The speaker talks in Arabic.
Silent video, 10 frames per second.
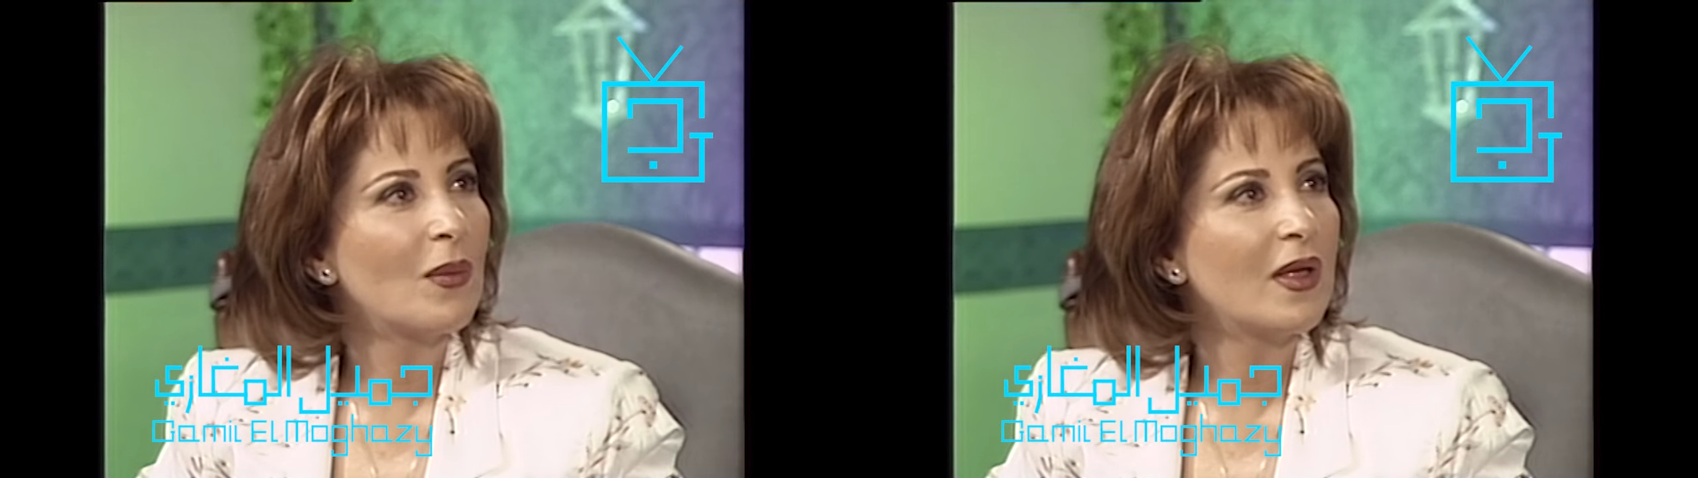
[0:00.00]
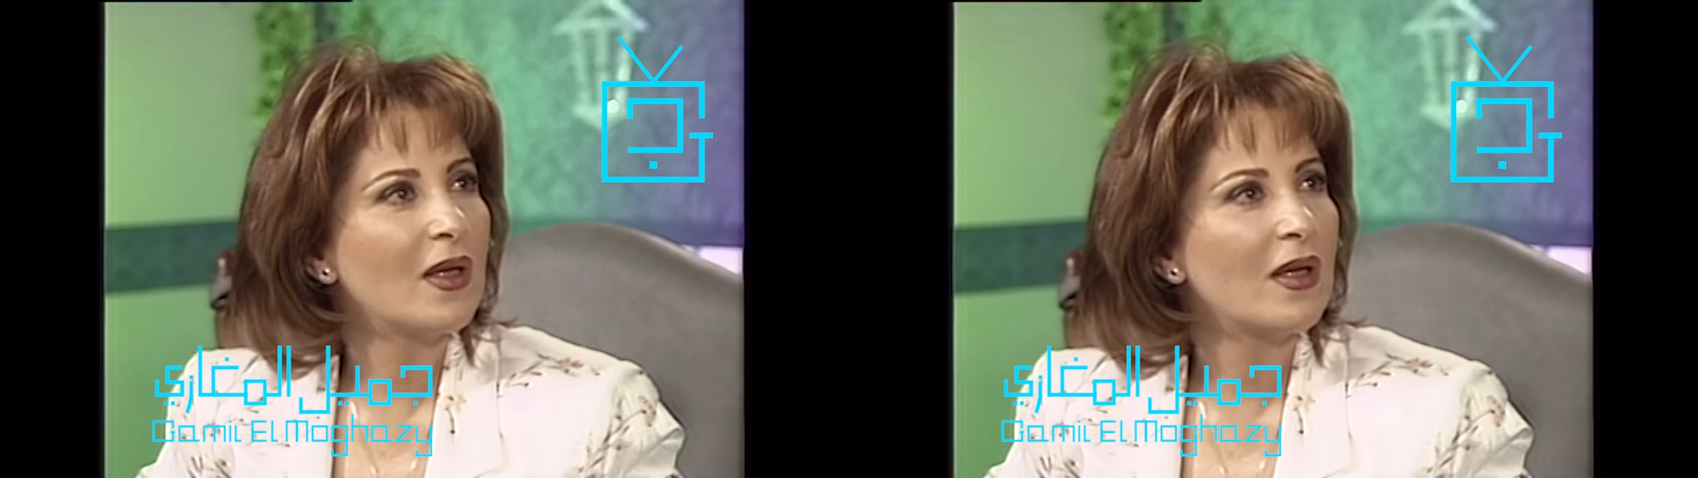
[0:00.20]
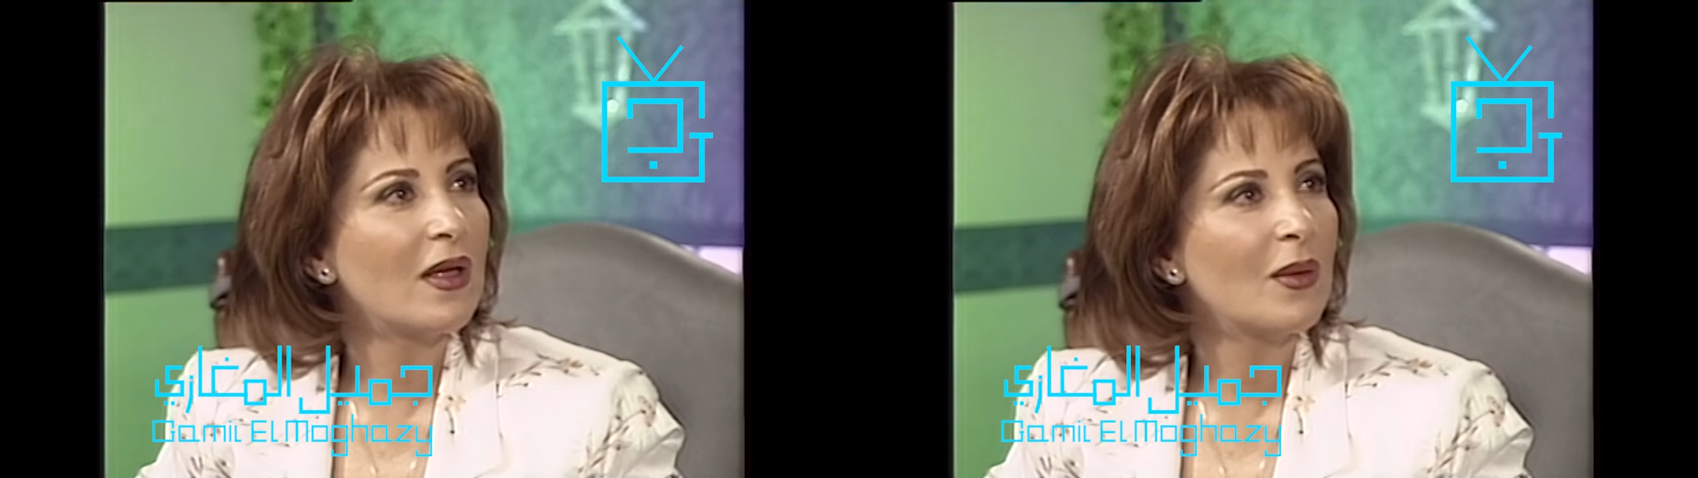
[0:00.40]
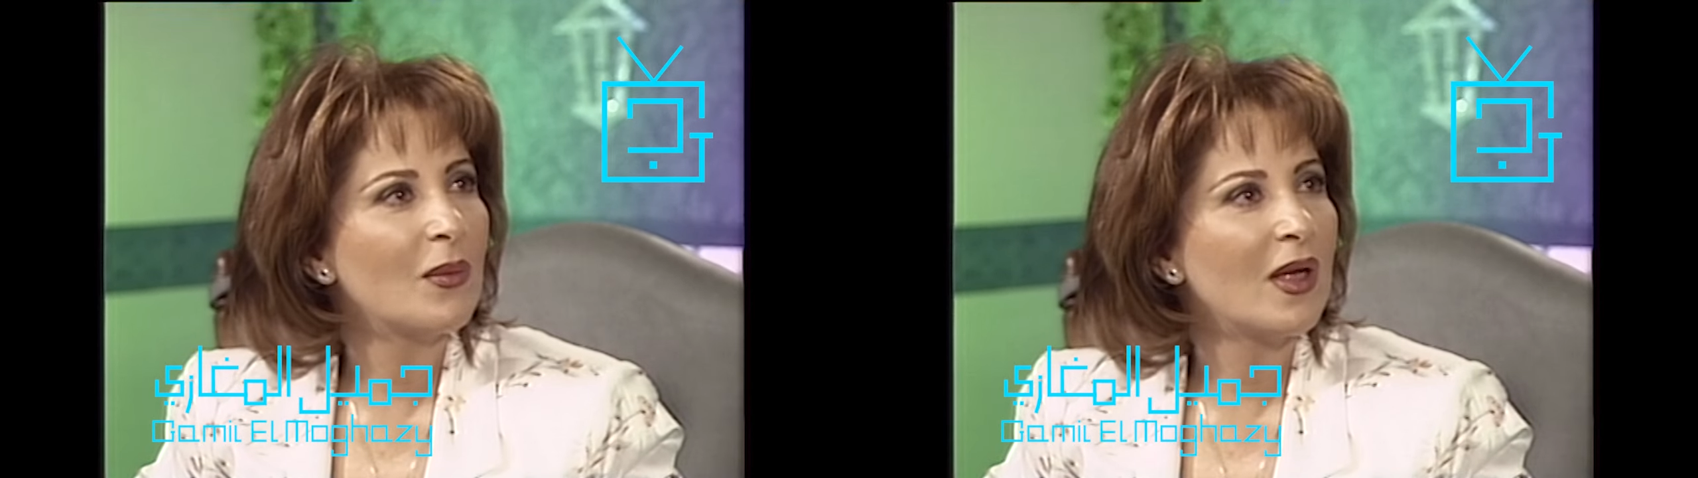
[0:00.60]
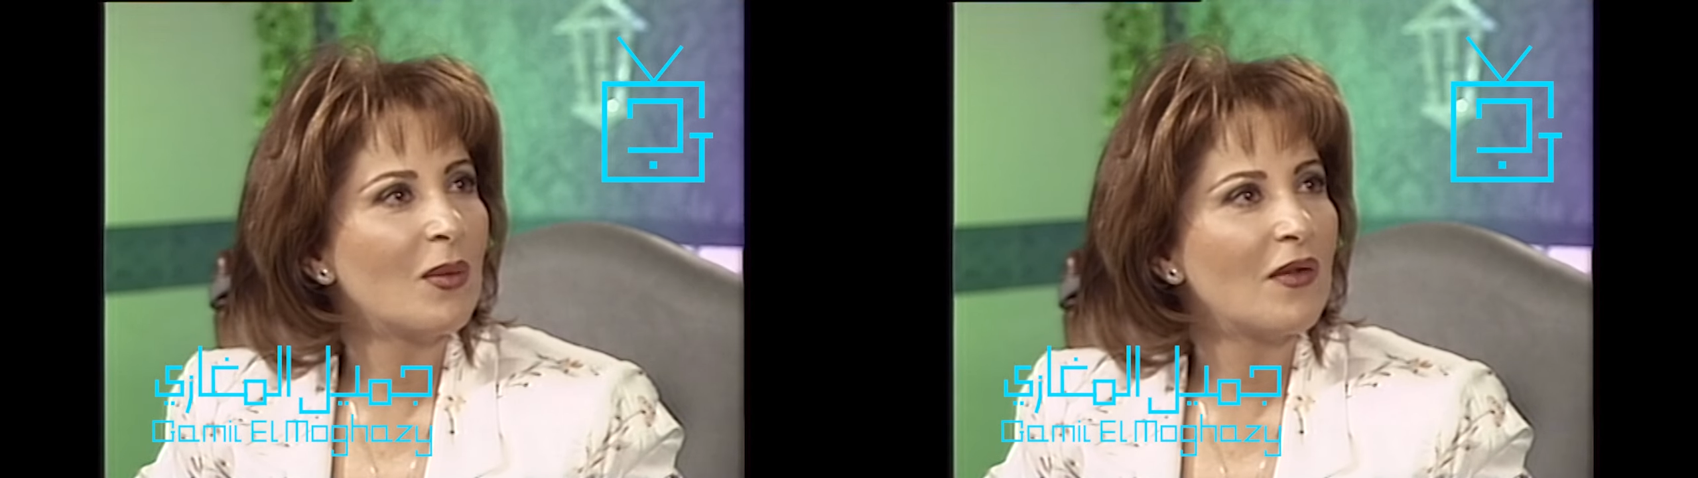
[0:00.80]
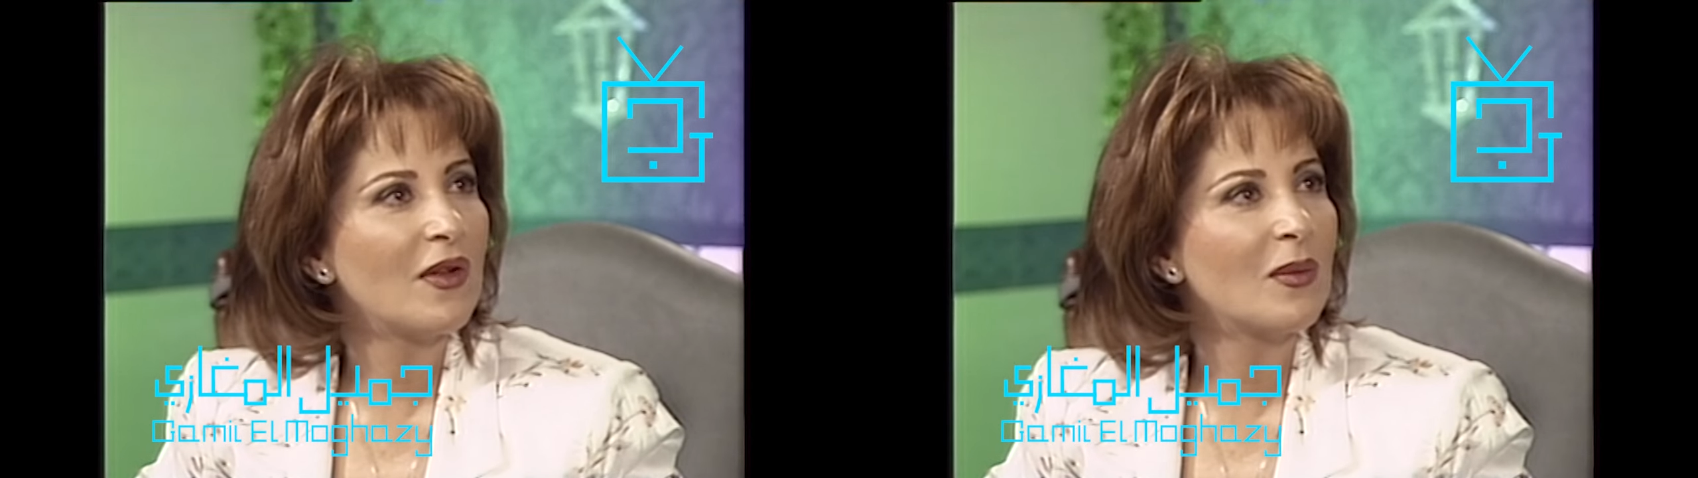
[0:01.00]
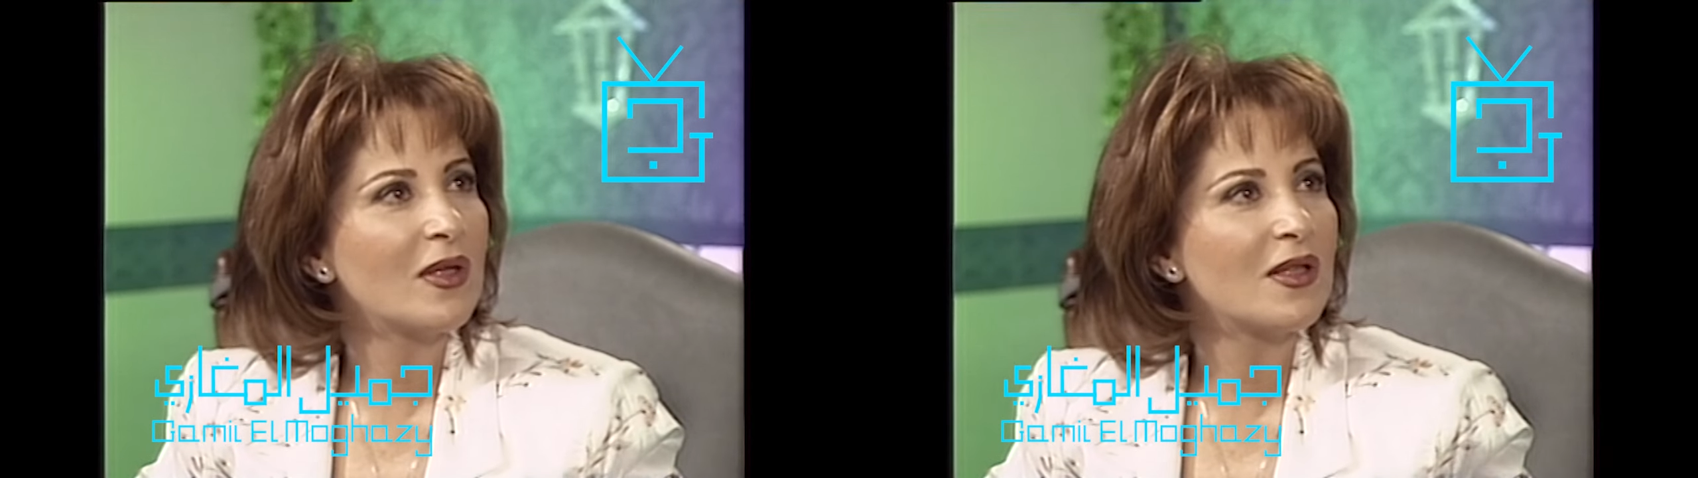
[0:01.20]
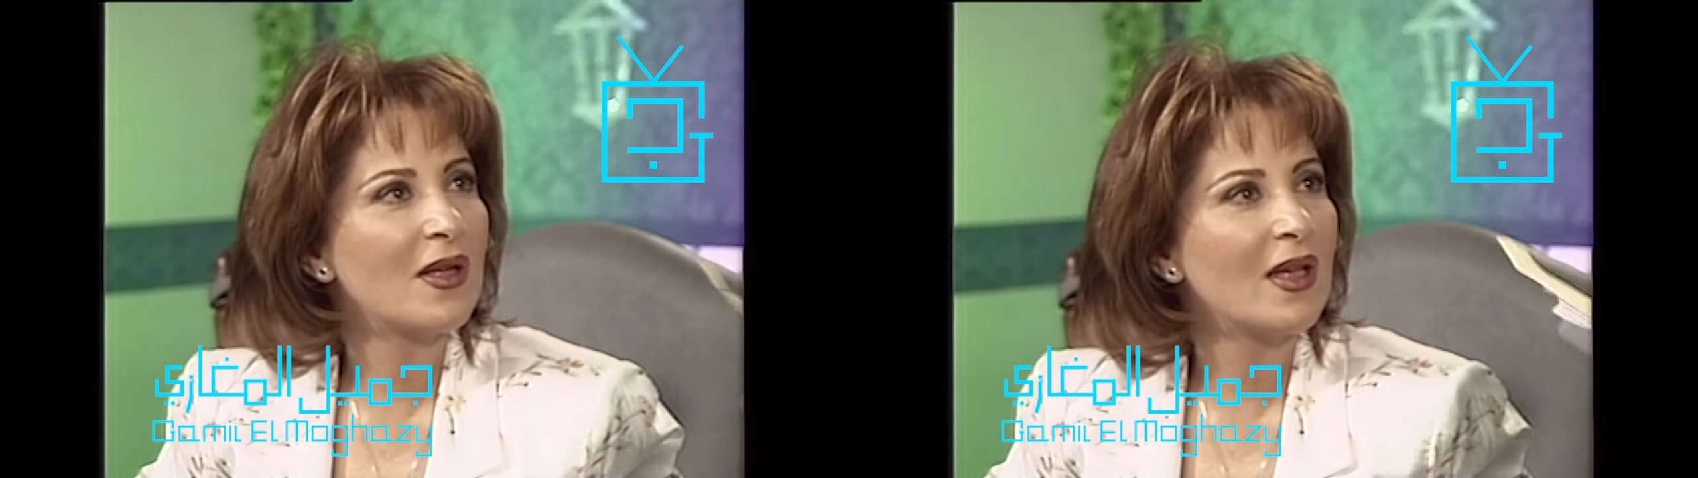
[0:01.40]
بي... بيعمل افلام كتير